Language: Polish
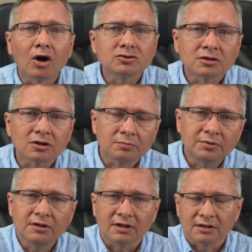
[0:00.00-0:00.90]

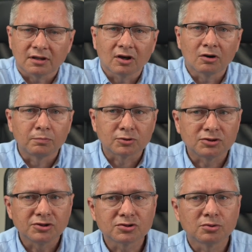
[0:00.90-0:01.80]
odrobinę takiego
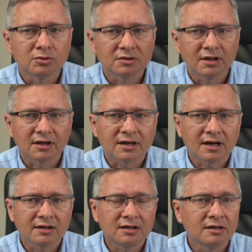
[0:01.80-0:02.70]
poślizgu na
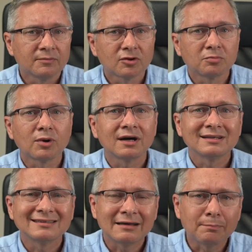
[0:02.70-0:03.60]
ekranie, to była
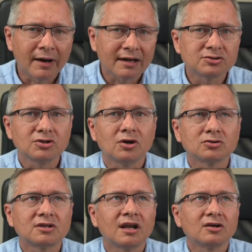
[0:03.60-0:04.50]
najbardziej
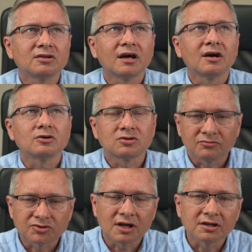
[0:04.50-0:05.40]
oddalona od
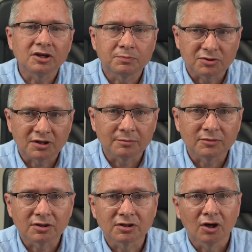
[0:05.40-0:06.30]
wszelkich
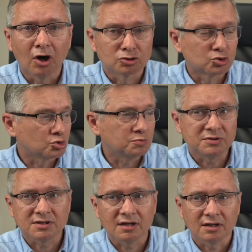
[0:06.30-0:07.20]
przyjemnych odczuć
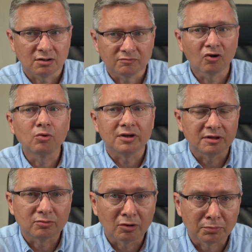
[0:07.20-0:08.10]
pisania. To w ogóle nie
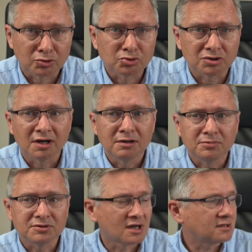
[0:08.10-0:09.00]
było poczucie
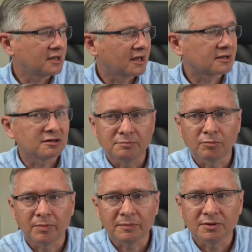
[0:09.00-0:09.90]
pisania jak
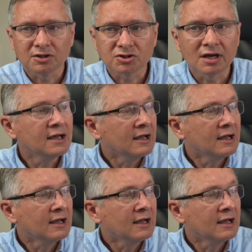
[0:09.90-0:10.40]
po papierze.